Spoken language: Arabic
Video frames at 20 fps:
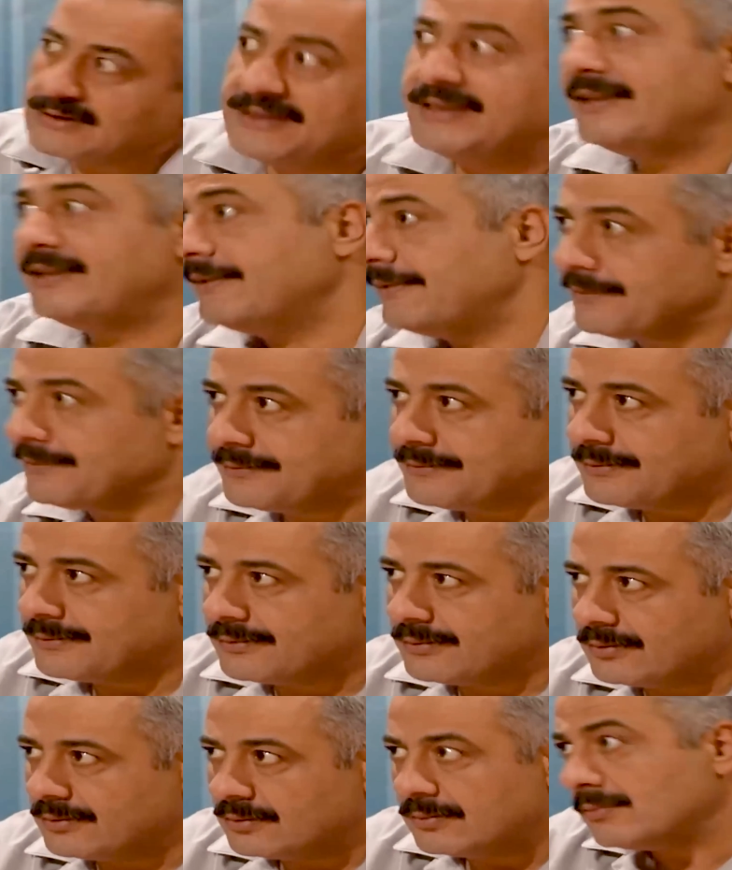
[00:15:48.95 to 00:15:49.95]
اذا ما
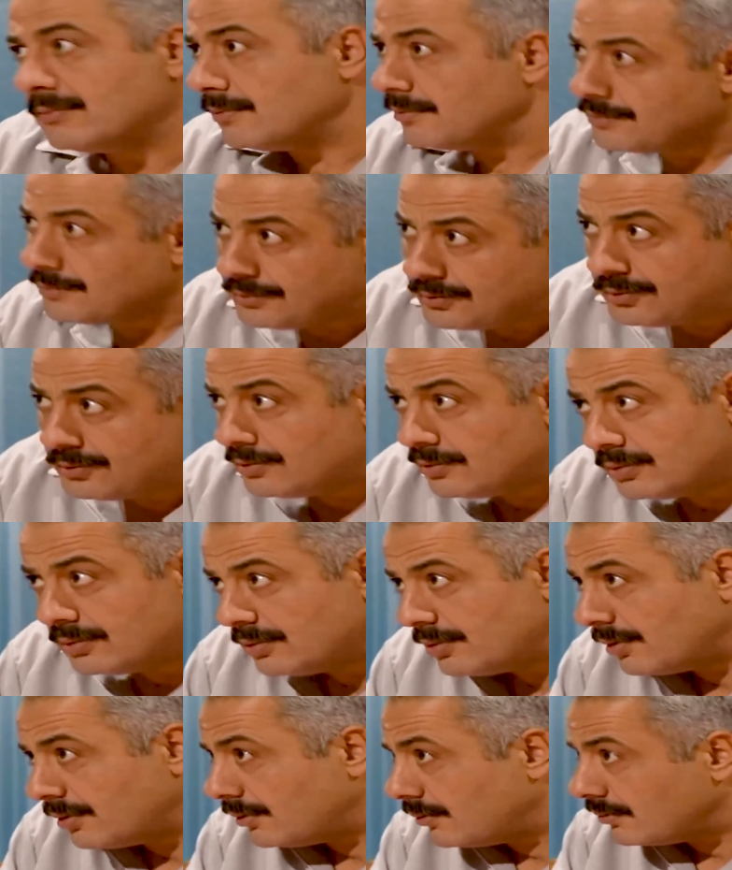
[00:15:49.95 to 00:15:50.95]
بخليكي تجني لتعرفي
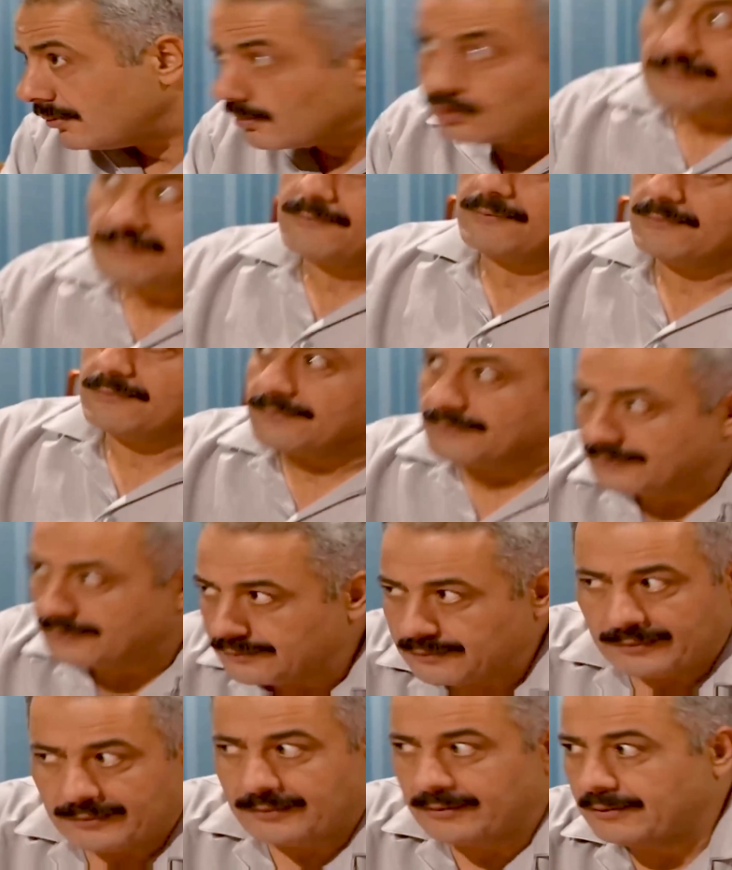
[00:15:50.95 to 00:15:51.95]
وين عم روح واجي ما
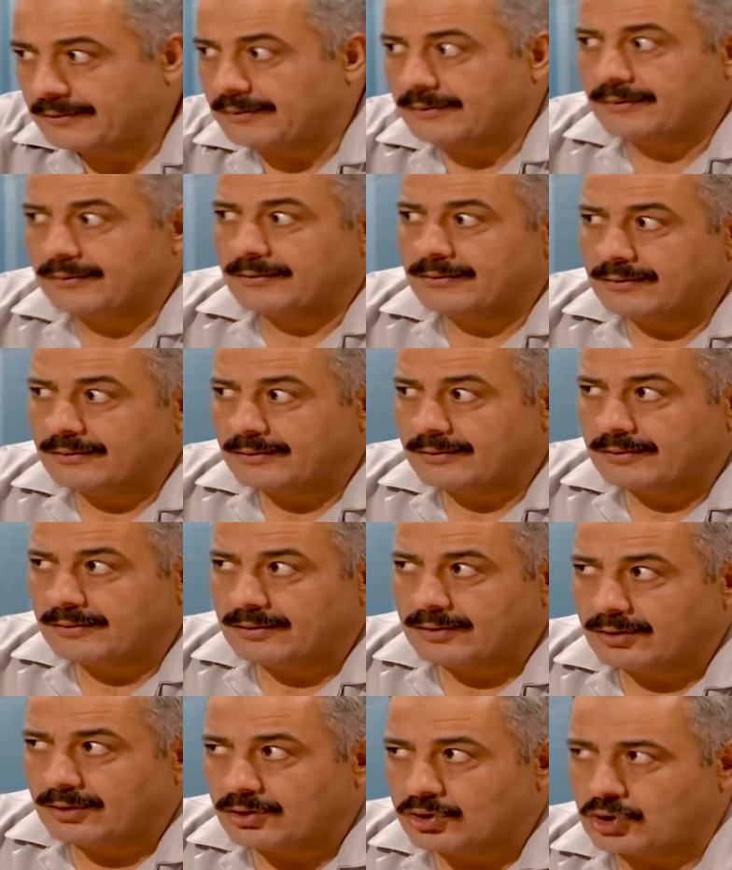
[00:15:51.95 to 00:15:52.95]
بكون جميل
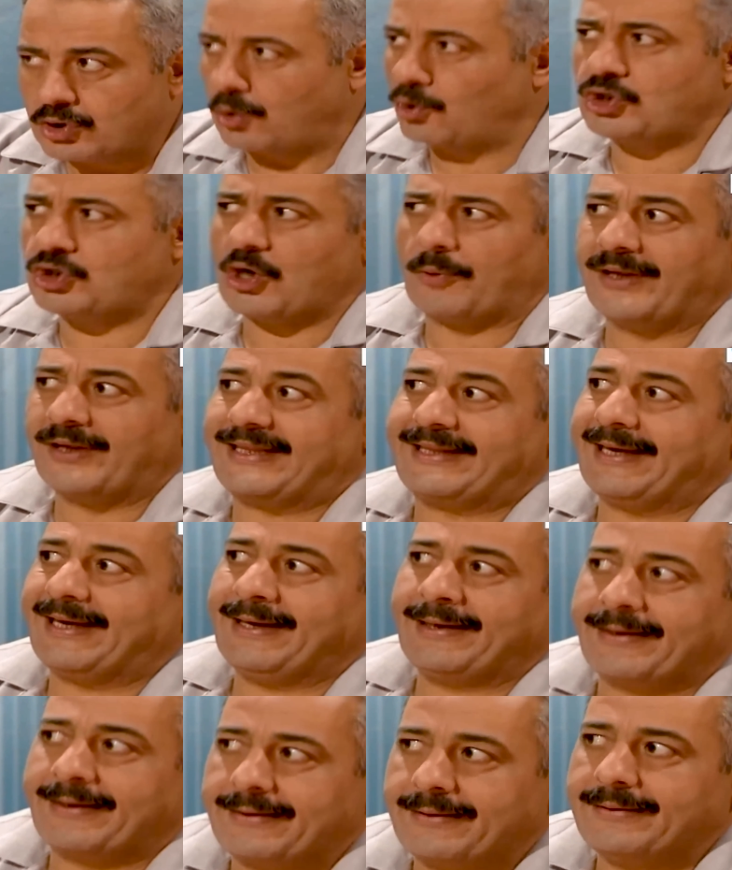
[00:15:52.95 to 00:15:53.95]
شلون
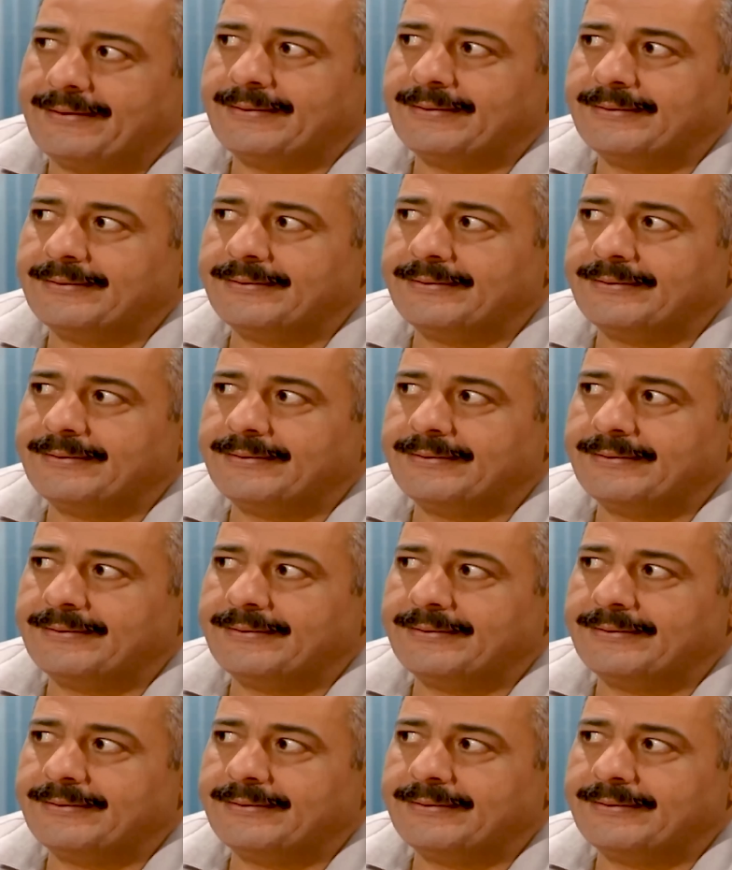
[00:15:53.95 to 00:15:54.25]
جولتك